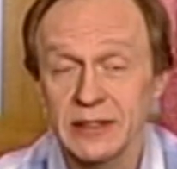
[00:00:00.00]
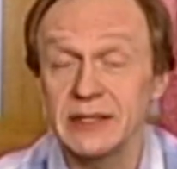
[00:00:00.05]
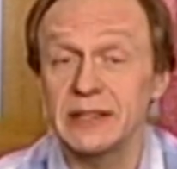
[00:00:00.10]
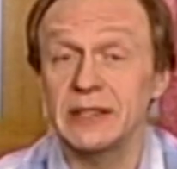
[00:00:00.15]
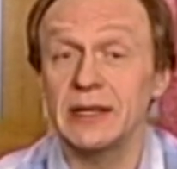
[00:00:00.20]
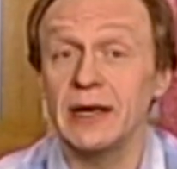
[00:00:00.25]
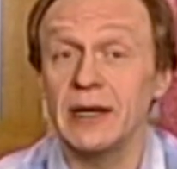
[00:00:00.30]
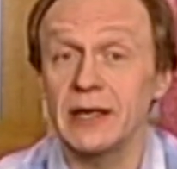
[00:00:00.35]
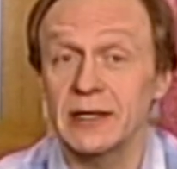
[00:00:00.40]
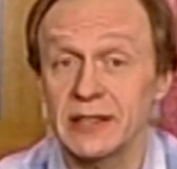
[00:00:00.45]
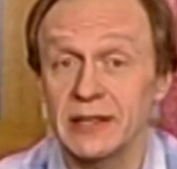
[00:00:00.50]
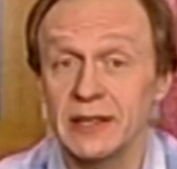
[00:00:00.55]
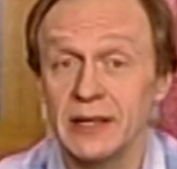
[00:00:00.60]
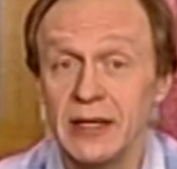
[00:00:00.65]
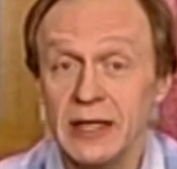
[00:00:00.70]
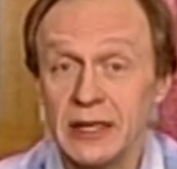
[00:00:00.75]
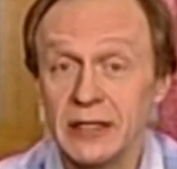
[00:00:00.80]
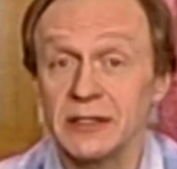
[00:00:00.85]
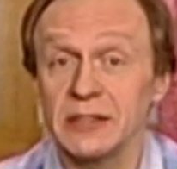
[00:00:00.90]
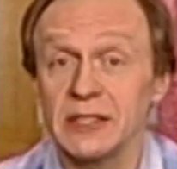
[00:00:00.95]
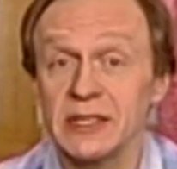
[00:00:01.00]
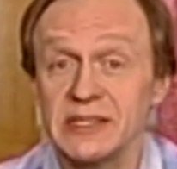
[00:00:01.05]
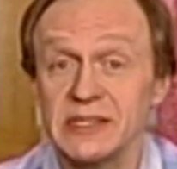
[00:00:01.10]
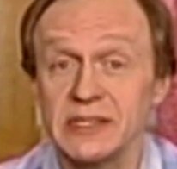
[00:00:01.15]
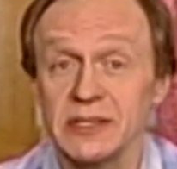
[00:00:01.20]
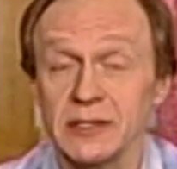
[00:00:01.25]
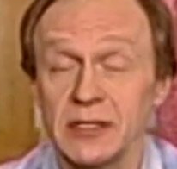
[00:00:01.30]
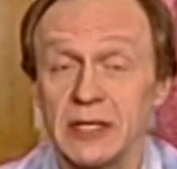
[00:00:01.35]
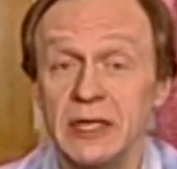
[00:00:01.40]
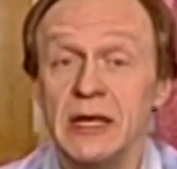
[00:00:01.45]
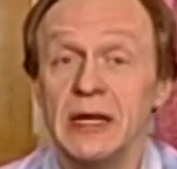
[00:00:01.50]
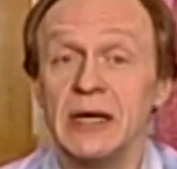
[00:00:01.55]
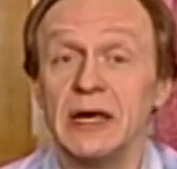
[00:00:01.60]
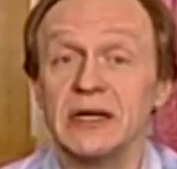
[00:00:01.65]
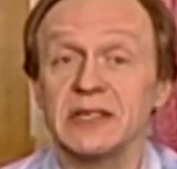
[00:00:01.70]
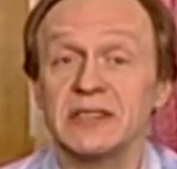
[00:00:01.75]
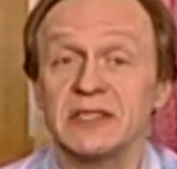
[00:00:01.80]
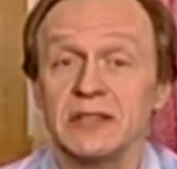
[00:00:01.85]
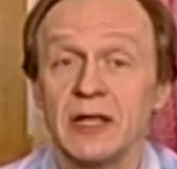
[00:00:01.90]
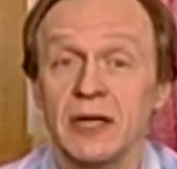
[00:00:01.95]
Так гласило
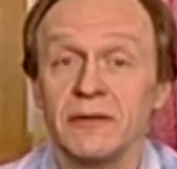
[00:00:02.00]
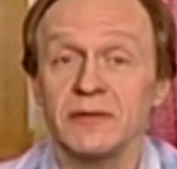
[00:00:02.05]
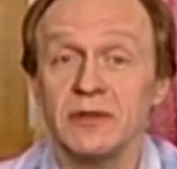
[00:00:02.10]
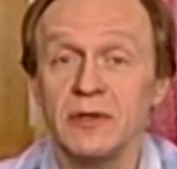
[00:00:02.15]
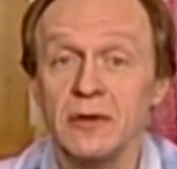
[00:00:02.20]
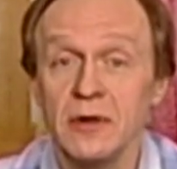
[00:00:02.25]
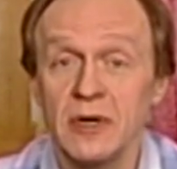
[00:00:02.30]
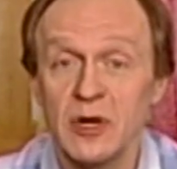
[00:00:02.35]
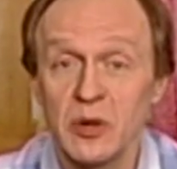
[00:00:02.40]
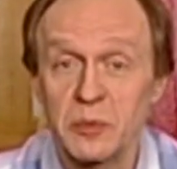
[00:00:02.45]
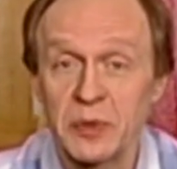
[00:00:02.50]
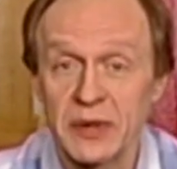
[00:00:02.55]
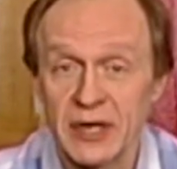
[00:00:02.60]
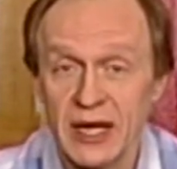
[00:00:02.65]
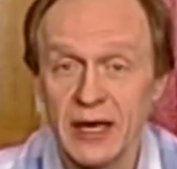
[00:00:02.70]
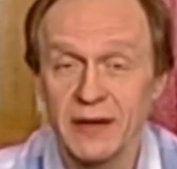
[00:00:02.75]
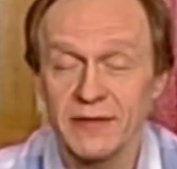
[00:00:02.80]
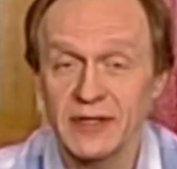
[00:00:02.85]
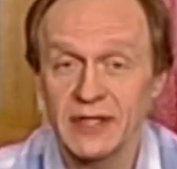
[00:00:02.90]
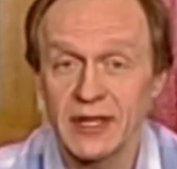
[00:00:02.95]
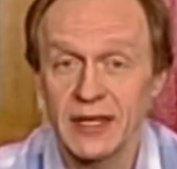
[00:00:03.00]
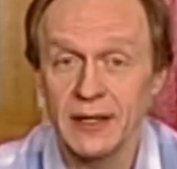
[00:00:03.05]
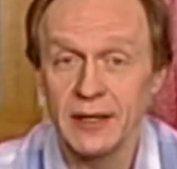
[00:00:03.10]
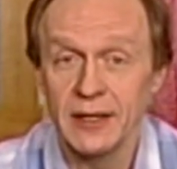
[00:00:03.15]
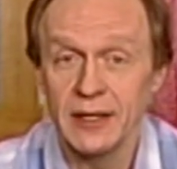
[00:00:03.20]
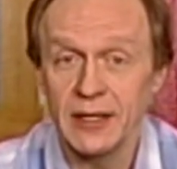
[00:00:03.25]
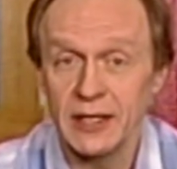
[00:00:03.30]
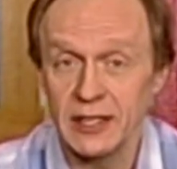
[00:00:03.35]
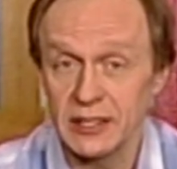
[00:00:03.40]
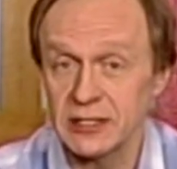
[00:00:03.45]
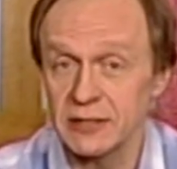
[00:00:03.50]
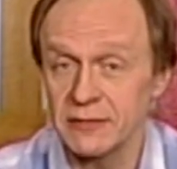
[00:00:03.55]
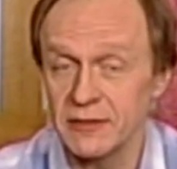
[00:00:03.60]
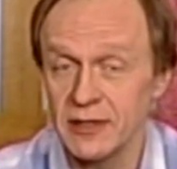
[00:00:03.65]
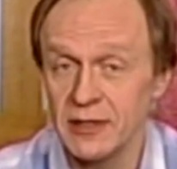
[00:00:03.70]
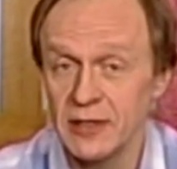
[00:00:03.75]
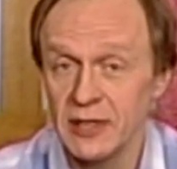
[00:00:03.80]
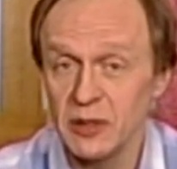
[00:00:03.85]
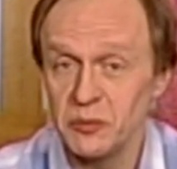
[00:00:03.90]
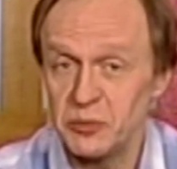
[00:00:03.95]
основное правило
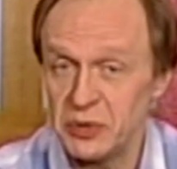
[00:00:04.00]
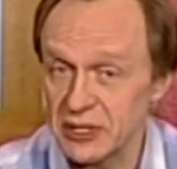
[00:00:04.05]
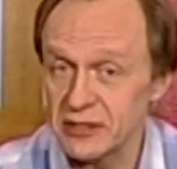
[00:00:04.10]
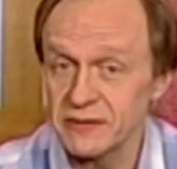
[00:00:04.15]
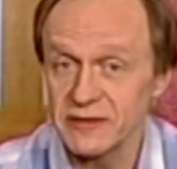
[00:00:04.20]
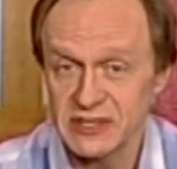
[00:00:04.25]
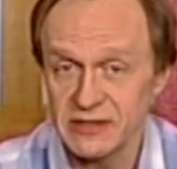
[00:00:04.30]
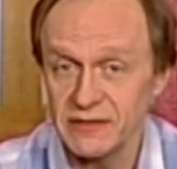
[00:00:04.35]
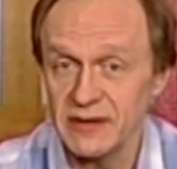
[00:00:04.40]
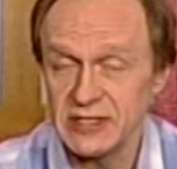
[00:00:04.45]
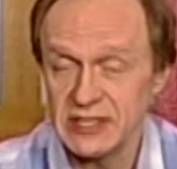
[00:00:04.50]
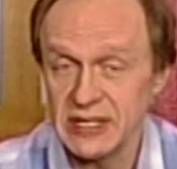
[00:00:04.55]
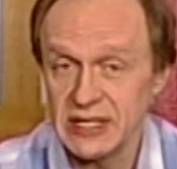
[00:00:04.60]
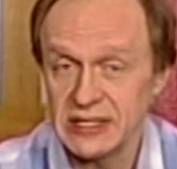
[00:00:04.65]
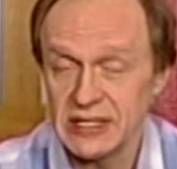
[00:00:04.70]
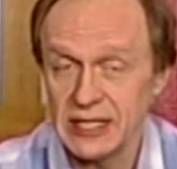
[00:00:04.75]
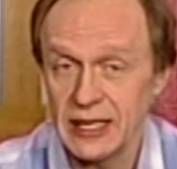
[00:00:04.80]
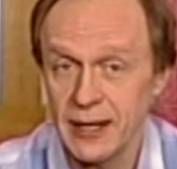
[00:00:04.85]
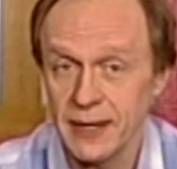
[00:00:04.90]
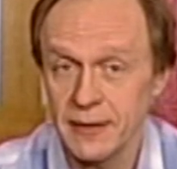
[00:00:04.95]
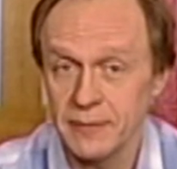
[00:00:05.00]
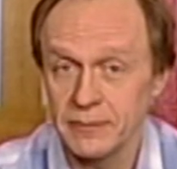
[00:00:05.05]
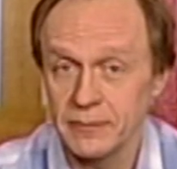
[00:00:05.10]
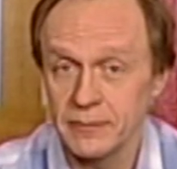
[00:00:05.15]
этого первосвятителя.